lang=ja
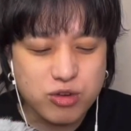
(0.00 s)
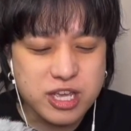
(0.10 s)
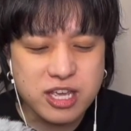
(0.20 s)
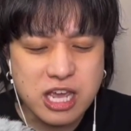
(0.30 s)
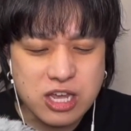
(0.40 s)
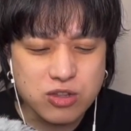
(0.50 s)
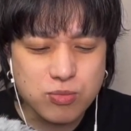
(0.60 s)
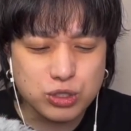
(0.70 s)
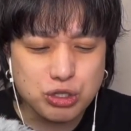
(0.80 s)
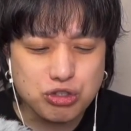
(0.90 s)
海苔
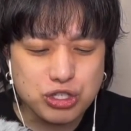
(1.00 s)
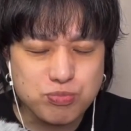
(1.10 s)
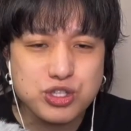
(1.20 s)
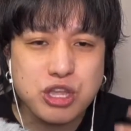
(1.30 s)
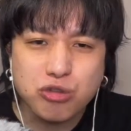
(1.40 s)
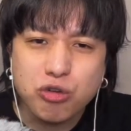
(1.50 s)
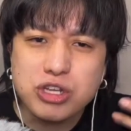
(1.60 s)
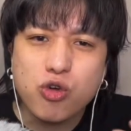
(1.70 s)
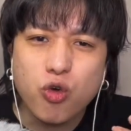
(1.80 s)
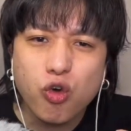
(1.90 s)
系のポテトチップスで海